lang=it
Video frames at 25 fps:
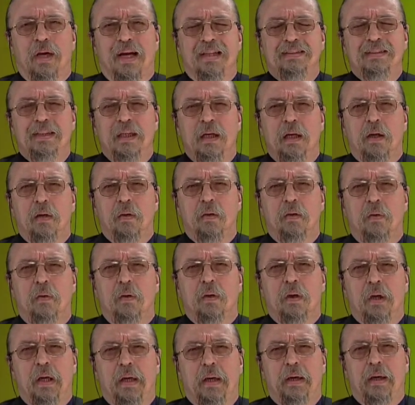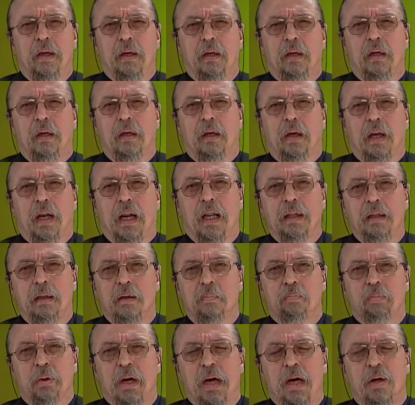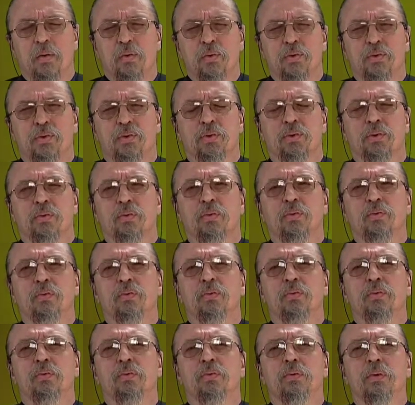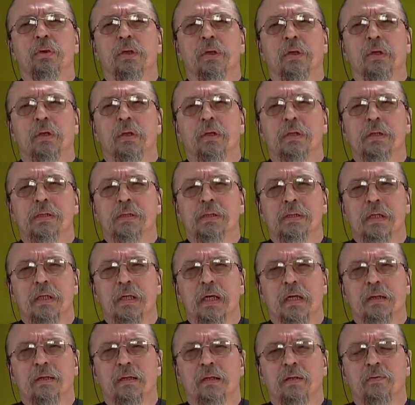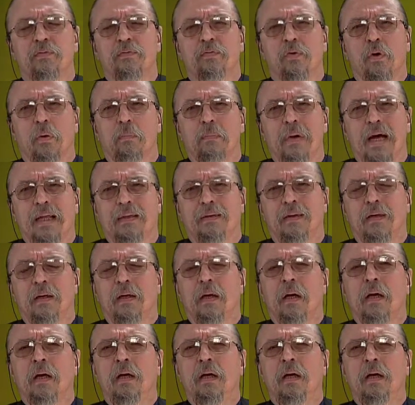A dirlo è eh, Randy Pausch, un eh, insegnante di informatica